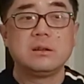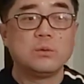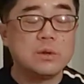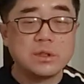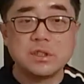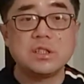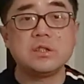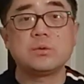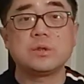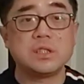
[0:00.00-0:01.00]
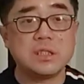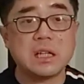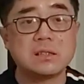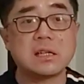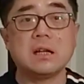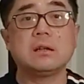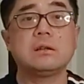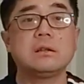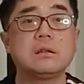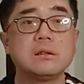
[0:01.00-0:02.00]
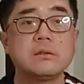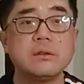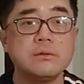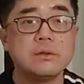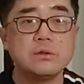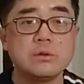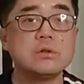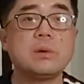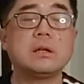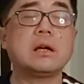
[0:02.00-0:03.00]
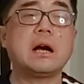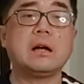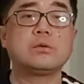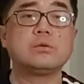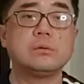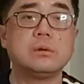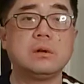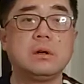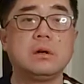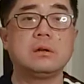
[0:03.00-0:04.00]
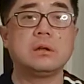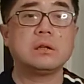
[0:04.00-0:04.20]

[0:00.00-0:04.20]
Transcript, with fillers: 无论是技术，其他的材料，你这分分钟就把你卡住啊！